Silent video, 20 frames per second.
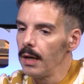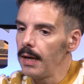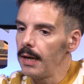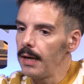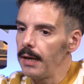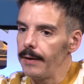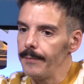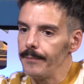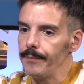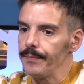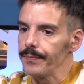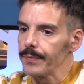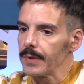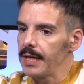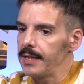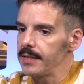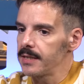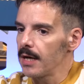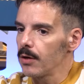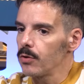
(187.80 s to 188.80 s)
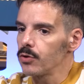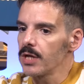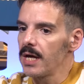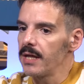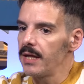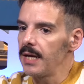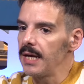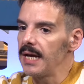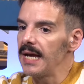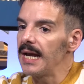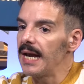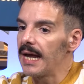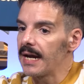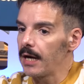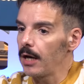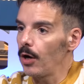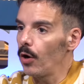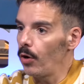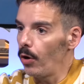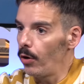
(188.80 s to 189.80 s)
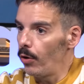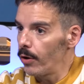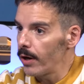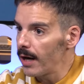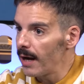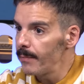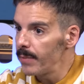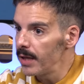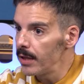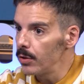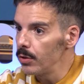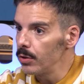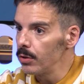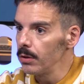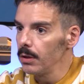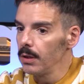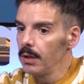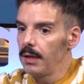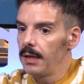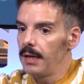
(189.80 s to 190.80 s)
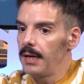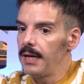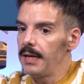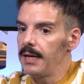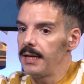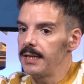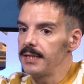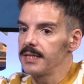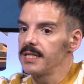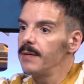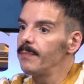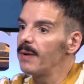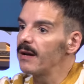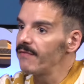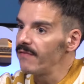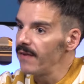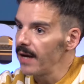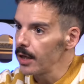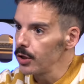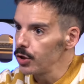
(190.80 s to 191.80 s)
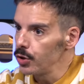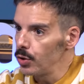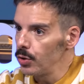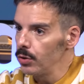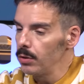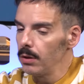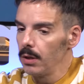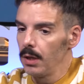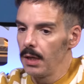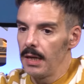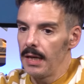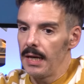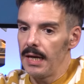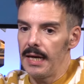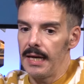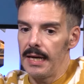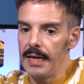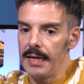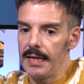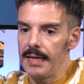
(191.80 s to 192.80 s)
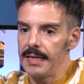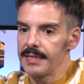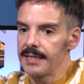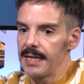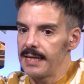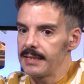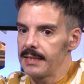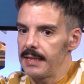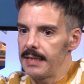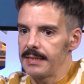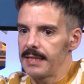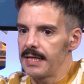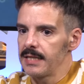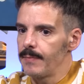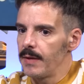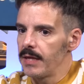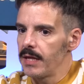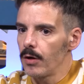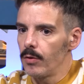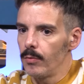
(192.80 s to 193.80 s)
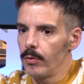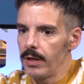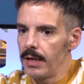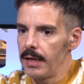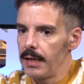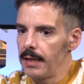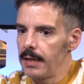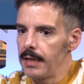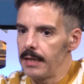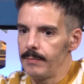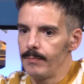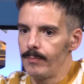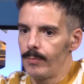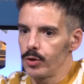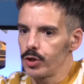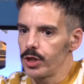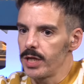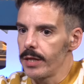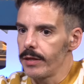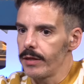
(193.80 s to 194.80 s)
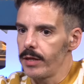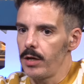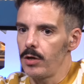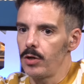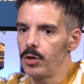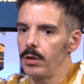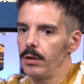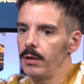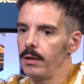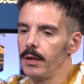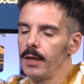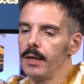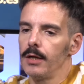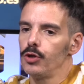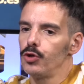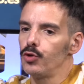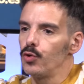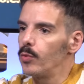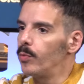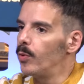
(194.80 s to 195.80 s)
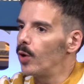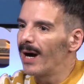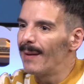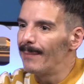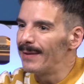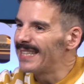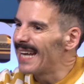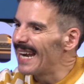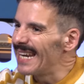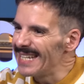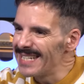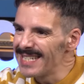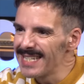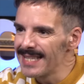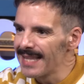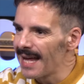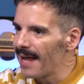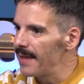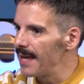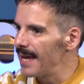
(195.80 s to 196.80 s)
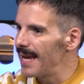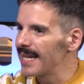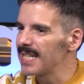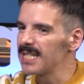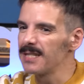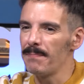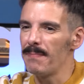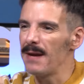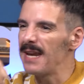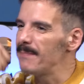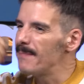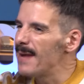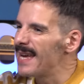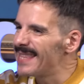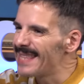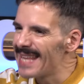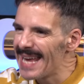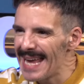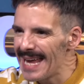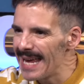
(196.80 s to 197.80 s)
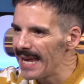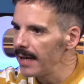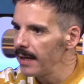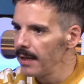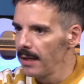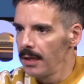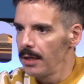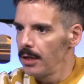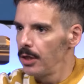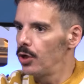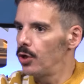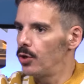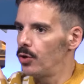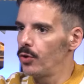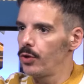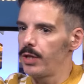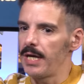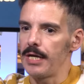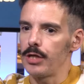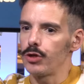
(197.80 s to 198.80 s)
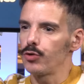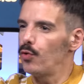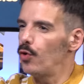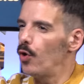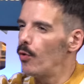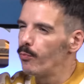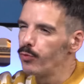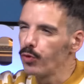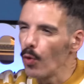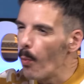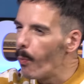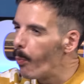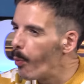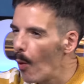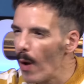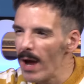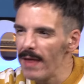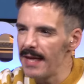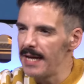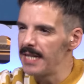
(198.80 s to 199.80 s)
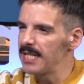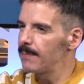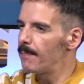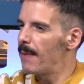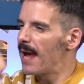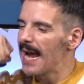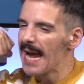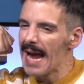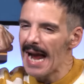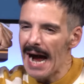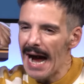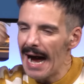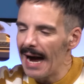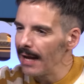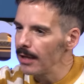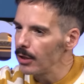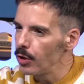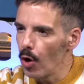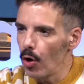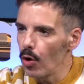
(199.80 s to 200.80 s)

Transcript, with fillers: em, esta cosa de el arreglo rápido, eh, perfecto, eh, esta, especie como de imposición turbocapitalista de exprímete, ¿no? de tú, tú puedes, venga,